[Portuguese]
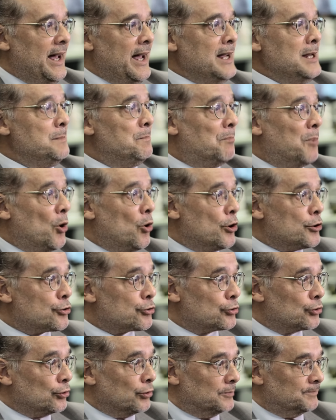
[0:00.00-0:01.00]
é
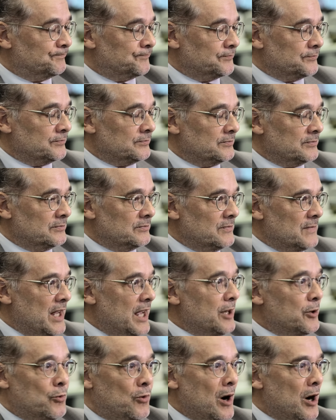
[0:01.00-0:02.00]
imposto.
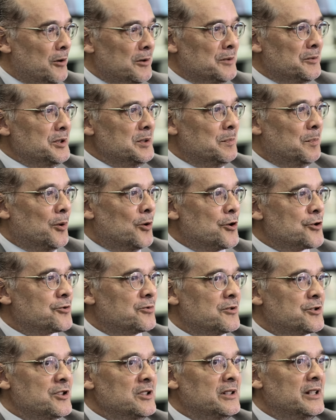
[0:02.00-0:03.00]
É igual a um
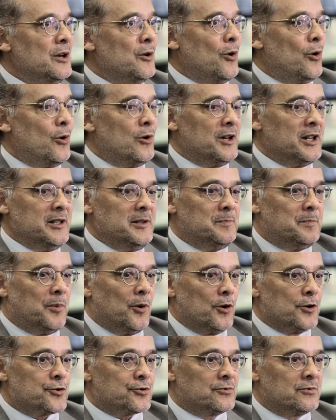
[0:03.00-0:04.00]
imposto. A gente tem horror a
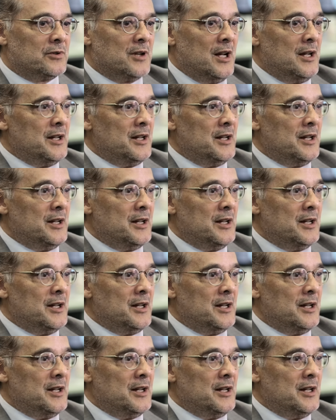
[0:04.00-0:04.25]
imposto